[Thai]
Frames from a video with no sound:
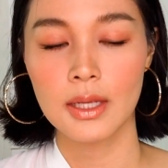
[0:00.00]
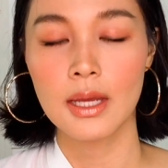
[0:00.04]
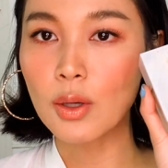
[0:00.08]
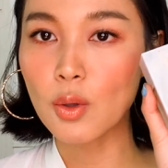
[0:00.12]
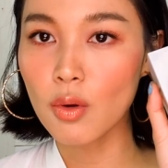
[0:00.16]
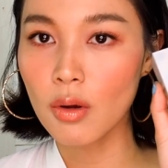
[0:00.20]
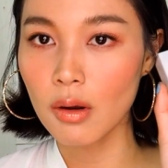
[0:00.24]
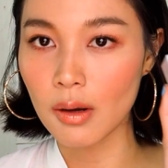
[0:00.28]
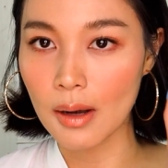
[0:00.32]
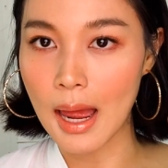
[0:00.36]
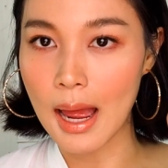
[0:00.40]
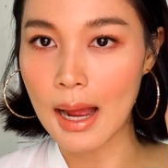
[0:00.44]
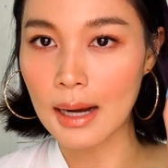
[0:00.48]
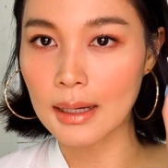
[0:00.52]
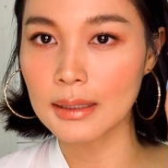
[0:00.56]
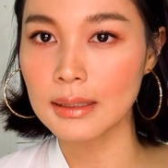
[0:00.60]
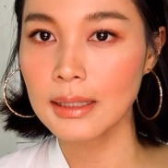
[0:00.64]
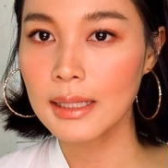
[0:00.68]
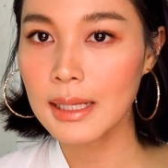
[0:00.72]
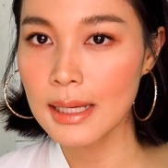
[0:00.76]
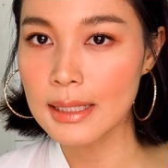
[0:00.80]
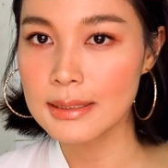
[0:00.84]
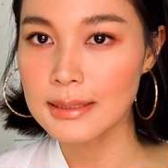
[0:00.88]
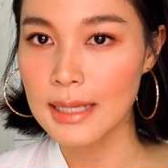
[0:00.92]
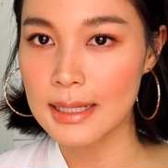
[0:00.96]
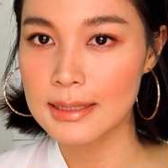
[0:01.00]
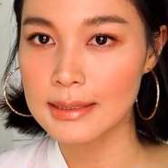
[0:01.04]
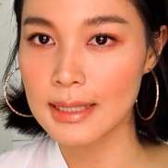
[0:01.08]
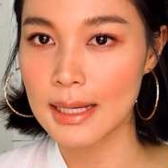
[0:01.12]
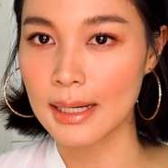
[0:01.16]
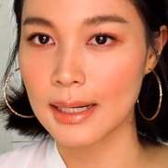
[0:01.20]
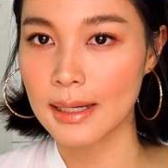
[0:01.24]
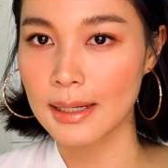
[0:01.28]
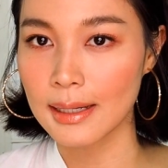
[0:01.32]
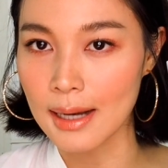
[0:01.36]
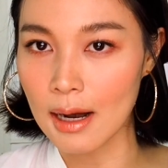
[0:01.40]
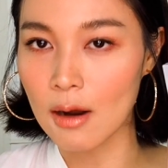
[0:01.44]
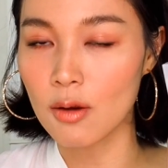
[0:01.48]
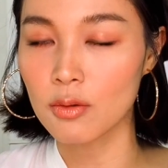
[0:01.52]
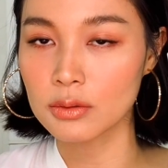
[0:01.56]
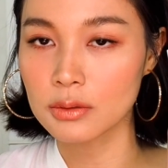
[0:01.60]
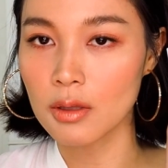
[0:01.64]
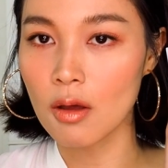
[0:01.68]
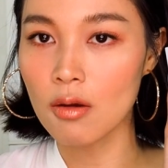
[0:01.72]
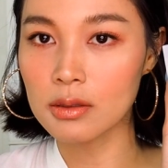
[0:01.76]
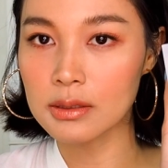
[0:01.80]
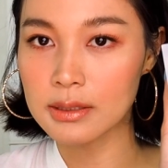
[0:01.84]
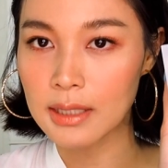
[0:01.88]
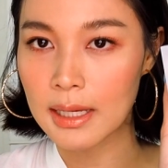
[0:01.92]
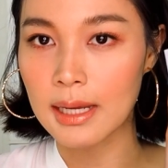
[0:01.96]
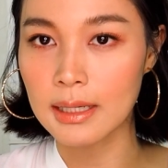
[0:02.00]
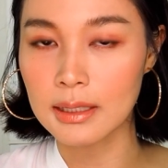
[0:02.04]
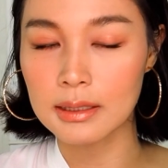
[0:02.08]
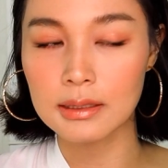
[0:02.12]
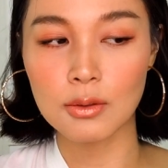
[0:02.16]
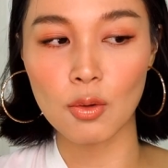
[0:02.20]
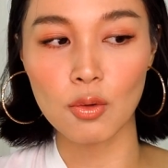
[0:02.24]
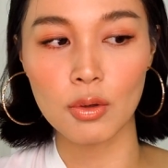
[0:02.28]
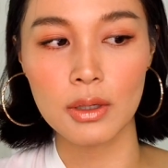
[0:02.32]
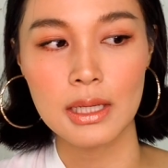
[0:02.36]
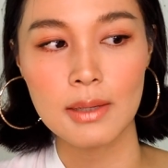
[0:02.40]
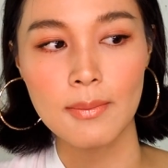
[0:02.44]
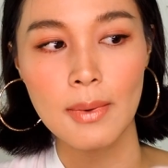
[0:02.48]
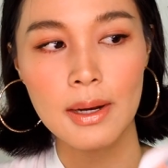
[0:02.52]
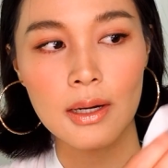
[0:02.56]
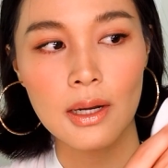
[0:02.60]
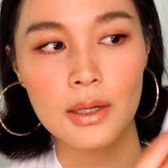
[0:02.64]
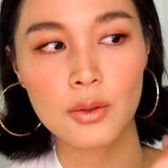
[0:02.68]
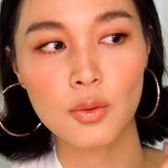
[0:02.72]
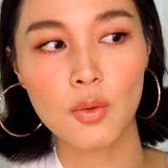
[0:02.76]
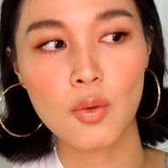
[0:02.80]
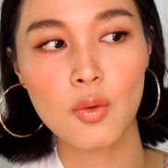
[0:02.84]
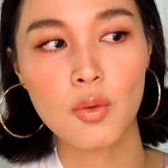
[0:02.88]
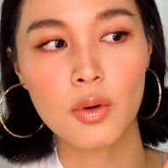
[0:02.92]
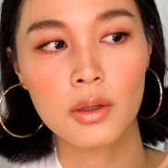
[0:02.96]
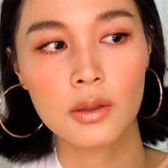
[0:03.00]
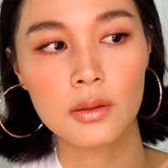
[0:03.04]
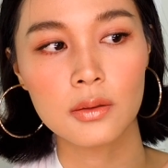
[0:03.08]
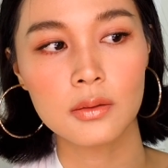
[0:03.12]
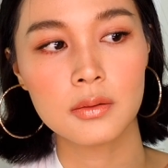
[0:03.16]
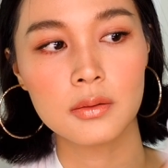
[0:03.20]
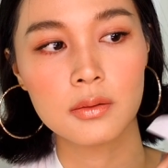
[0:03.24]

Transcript: ทุกครั้งที่ใช้เสร็จเราต้องเช็ดตรงนี้มันนะทุกคน